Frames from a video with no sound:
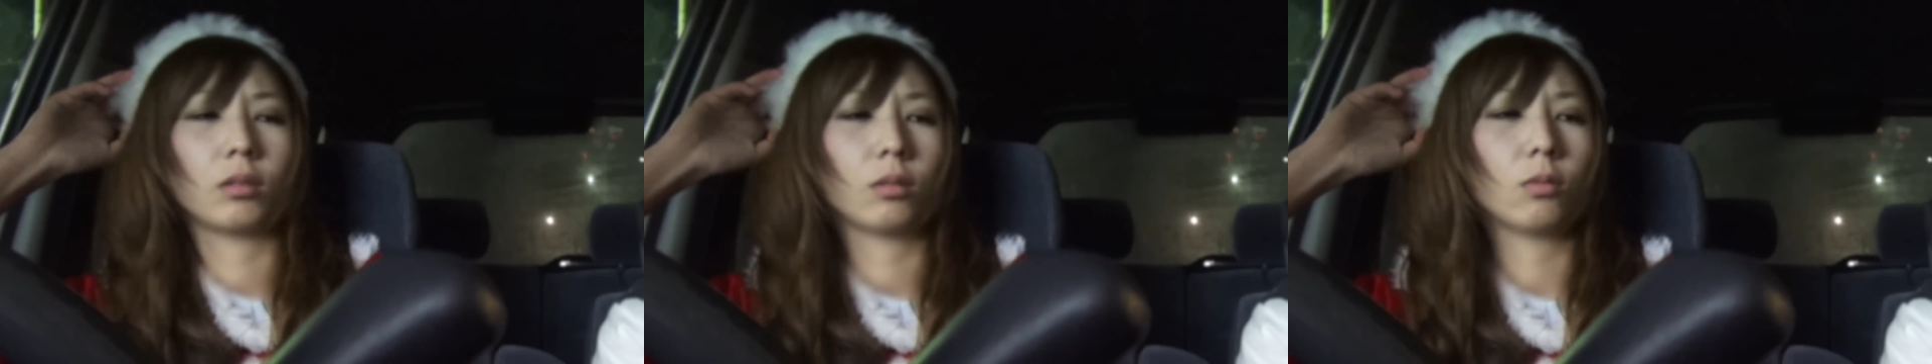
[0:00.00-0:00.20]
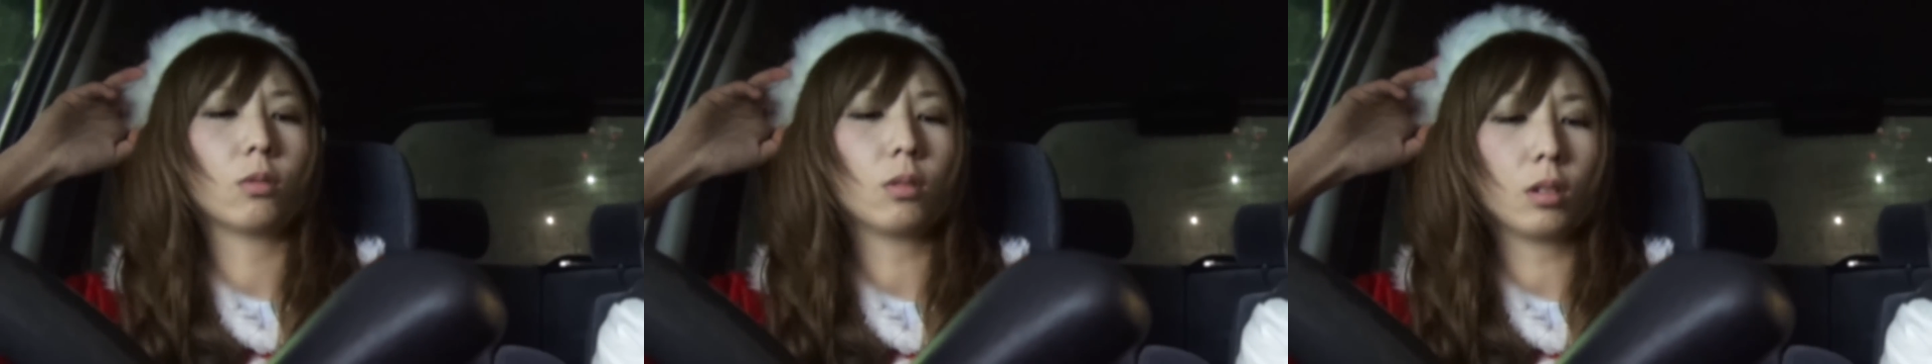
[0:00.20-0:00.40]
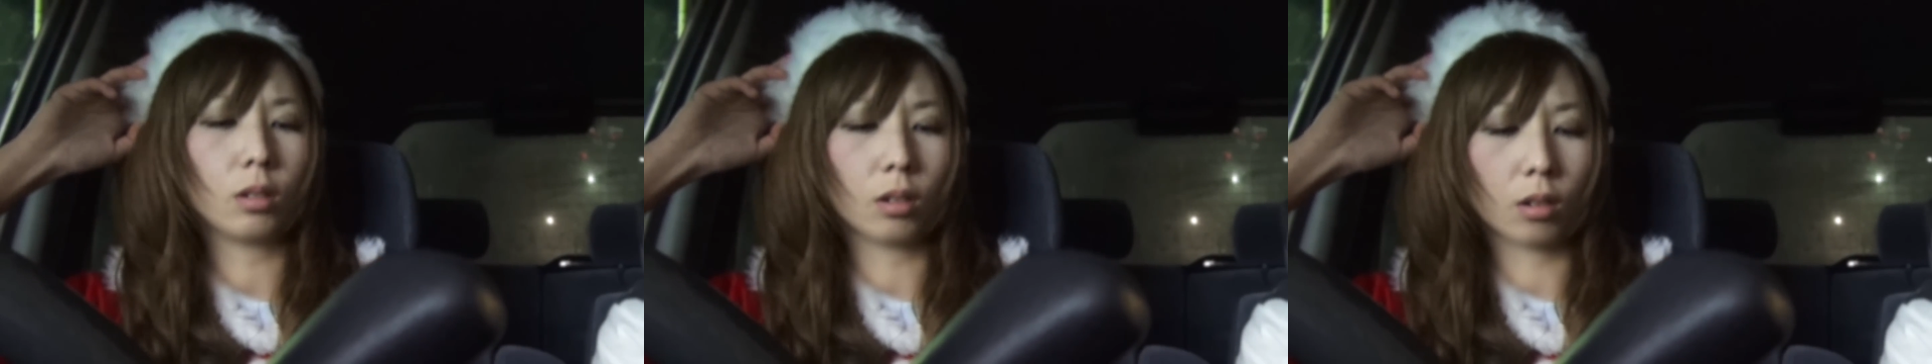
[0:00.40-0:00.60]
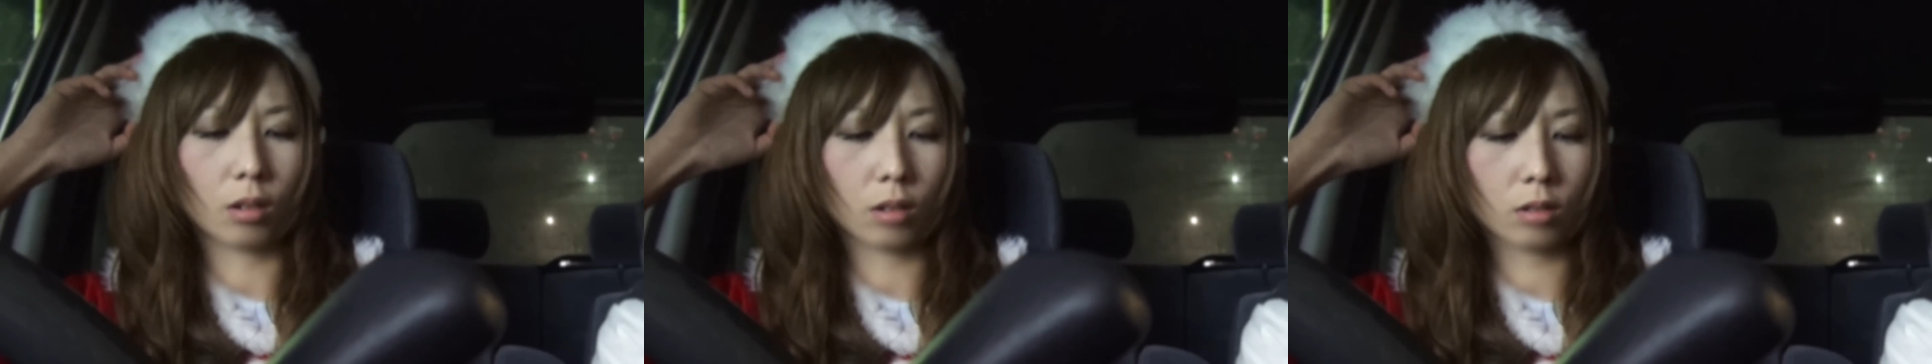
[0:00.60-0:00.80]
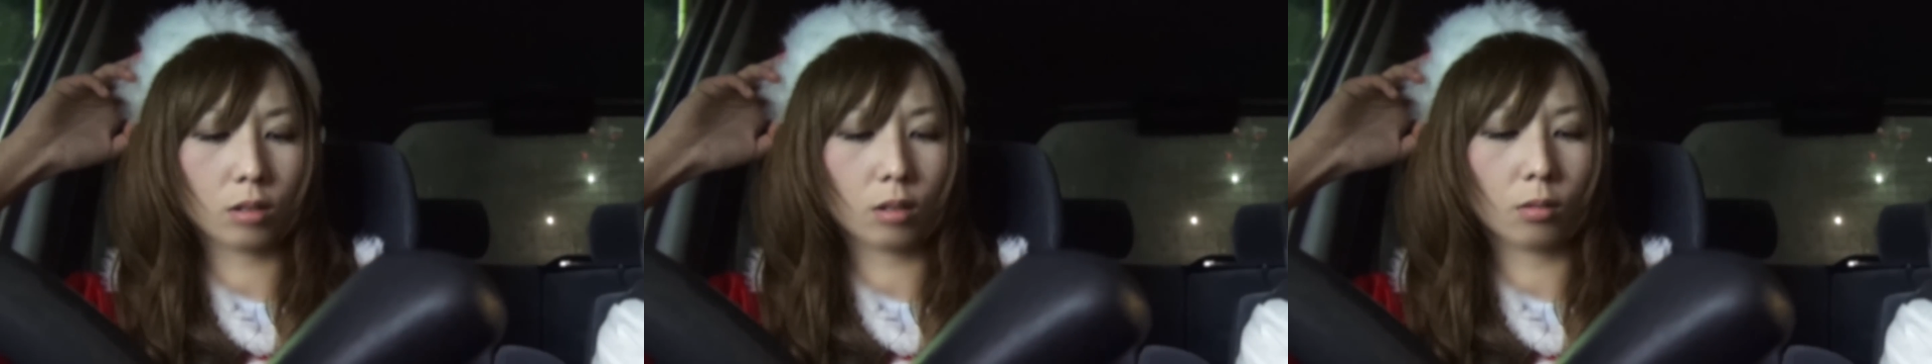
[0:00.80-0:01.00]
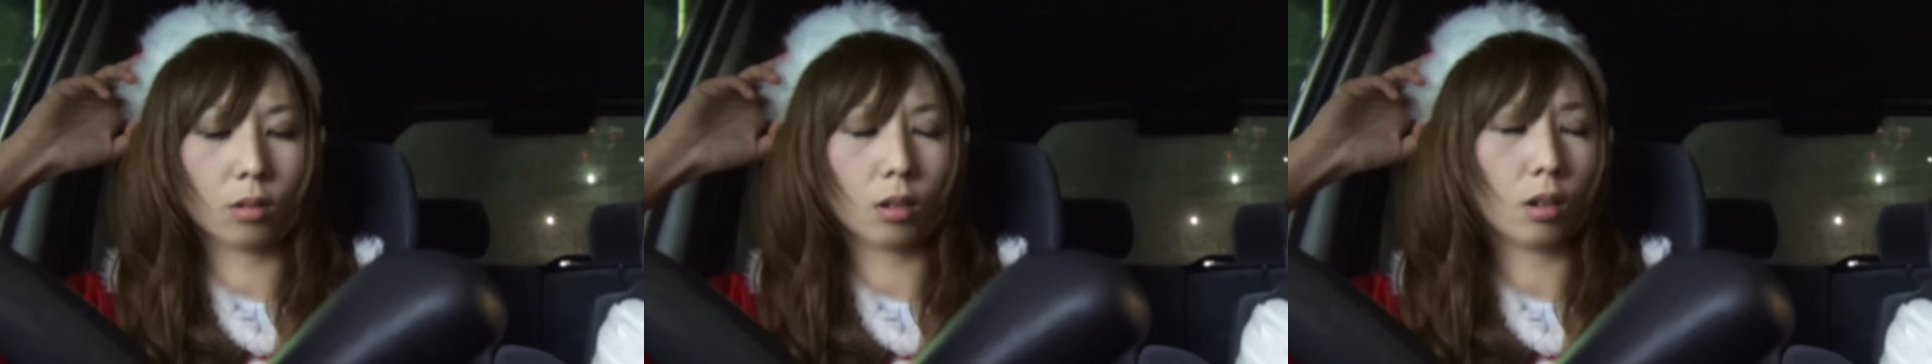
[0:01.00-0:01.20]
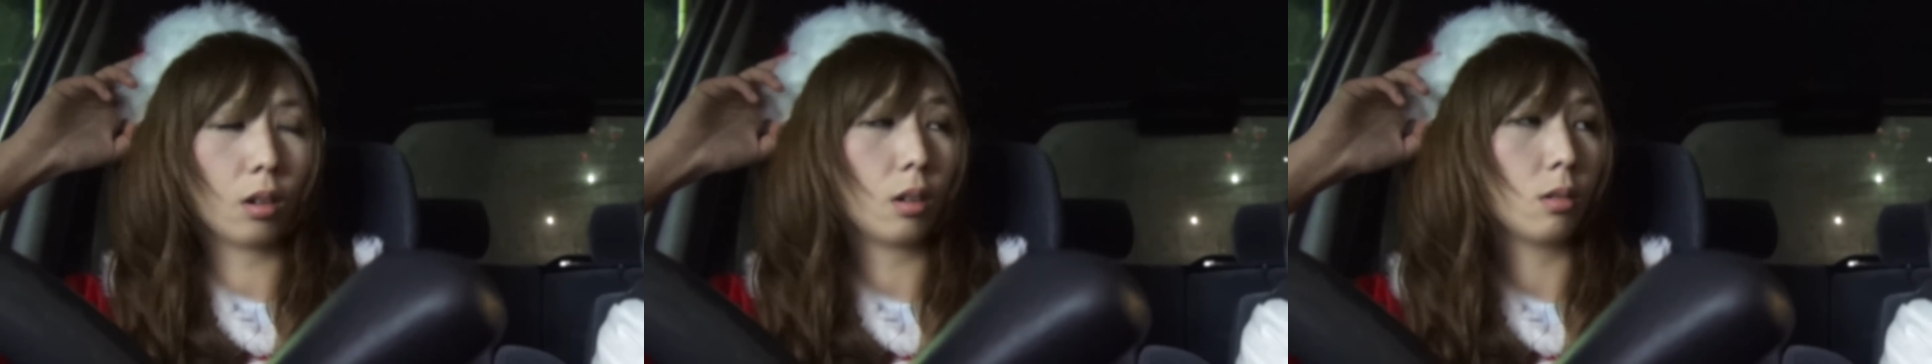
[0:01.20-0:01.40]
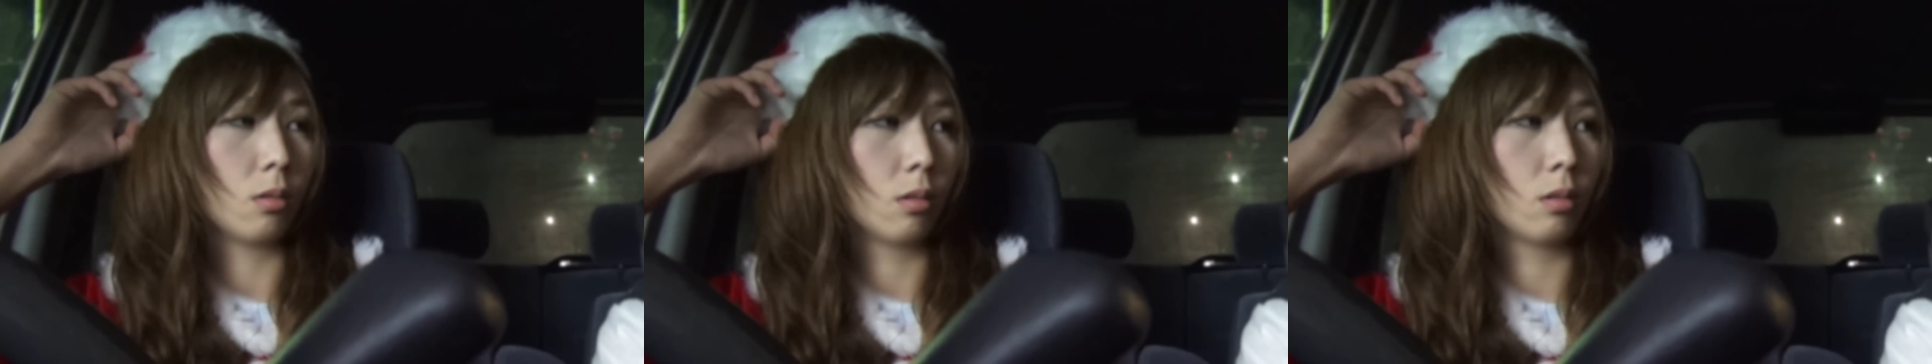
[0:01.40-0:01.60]
こっからな走った方が
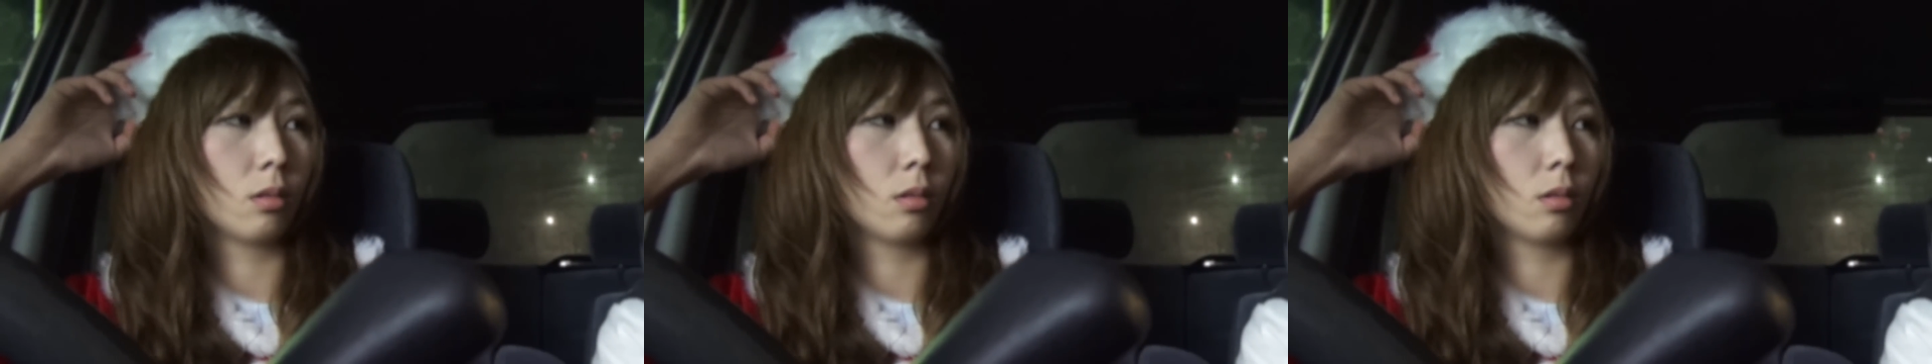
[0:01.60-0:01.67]
早いよ。